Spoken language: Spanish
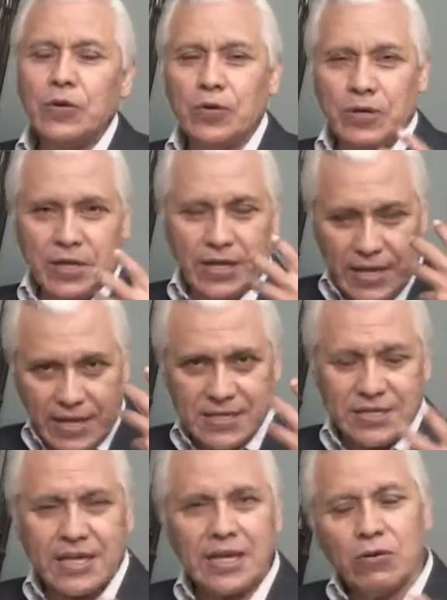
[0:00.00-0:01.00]
eh,
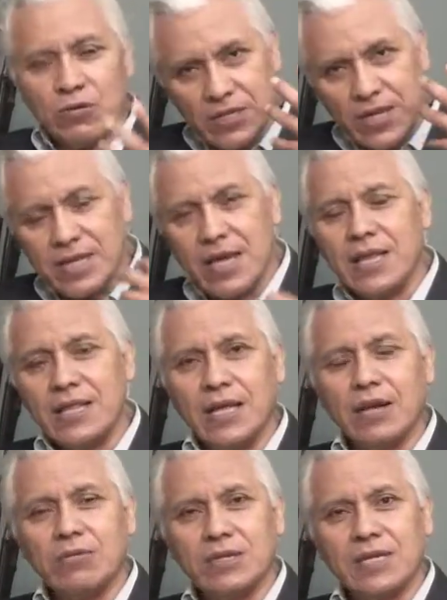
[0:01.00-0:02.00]
externos e
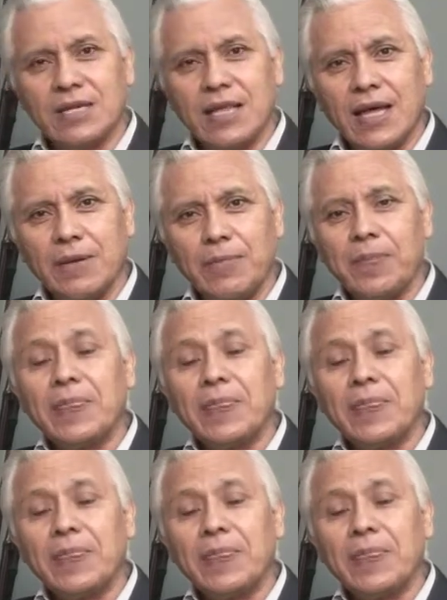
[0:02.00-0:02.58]
internos que se dan,